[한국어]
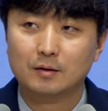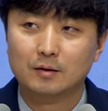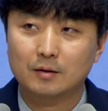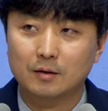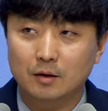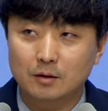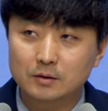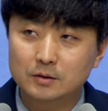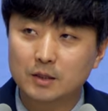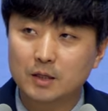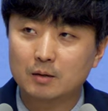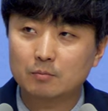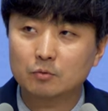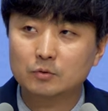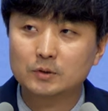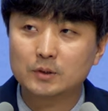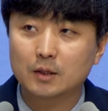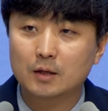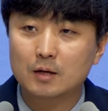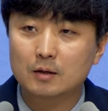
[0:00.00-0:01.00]
경제의
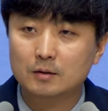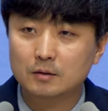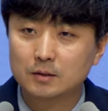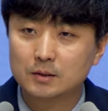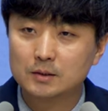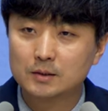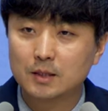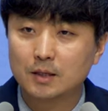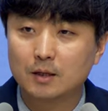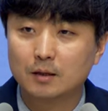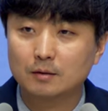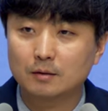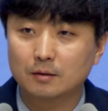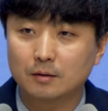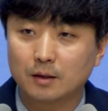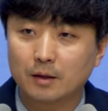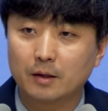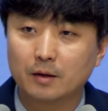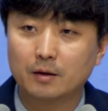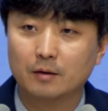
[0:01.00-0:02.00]
문제가 끊이지
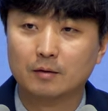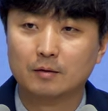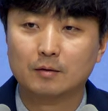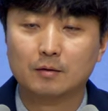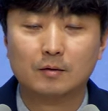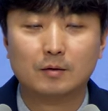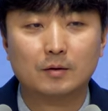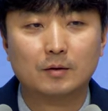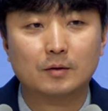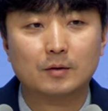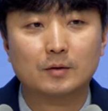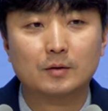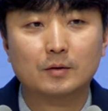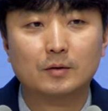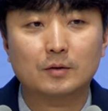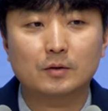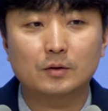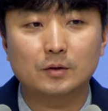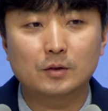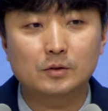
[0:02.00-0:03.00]
않았는데
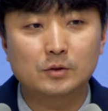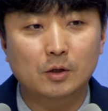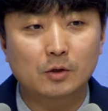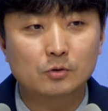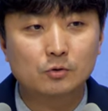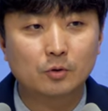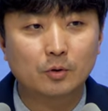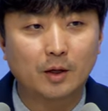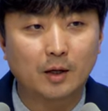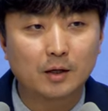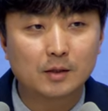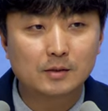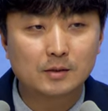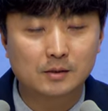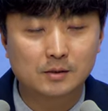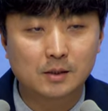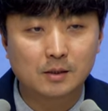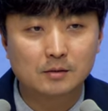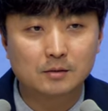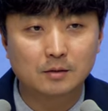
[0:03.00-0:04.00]
그 저주의
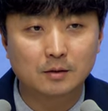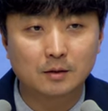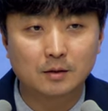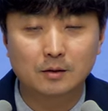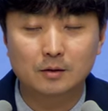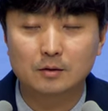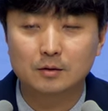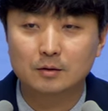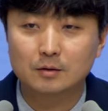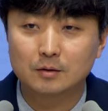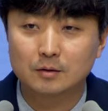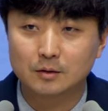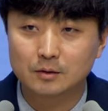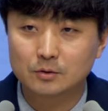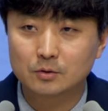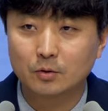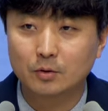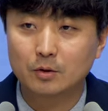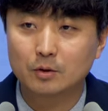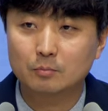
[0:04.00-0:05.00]
새사슬이
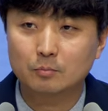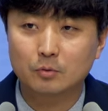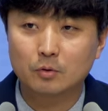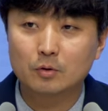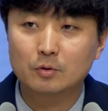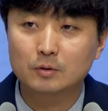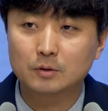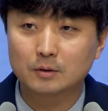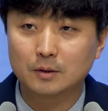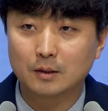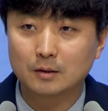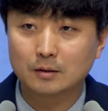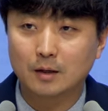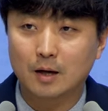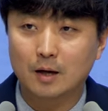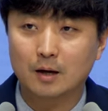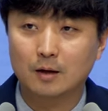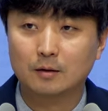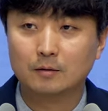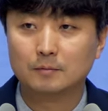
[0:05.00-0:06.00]
그리스도 이름으로 끝났다.